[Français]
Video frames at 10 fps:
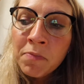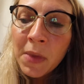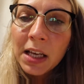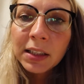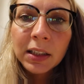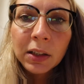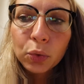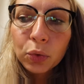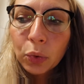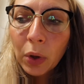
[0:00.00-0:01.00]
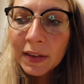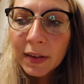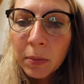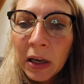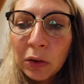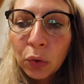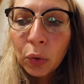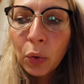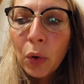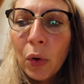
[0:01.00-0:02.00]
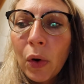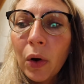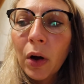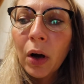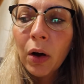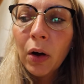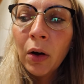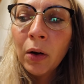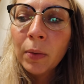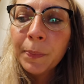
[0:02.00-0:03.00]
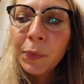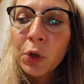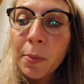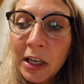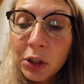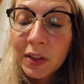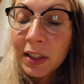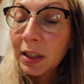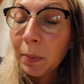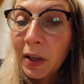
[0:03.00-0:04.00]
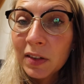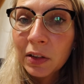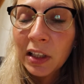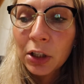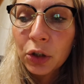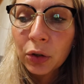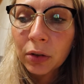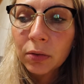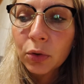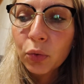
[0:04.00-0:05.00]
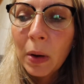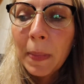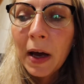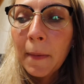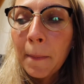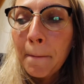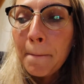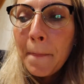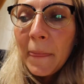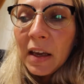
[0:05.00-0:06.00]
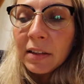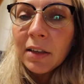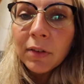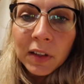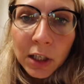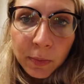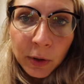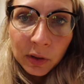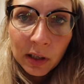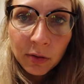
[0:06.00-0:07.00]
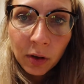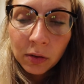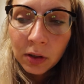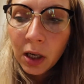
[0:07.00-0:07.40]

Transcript: assez décousue, assez bateau. dommage que certains personnages ne soient pas davantage mis en avant.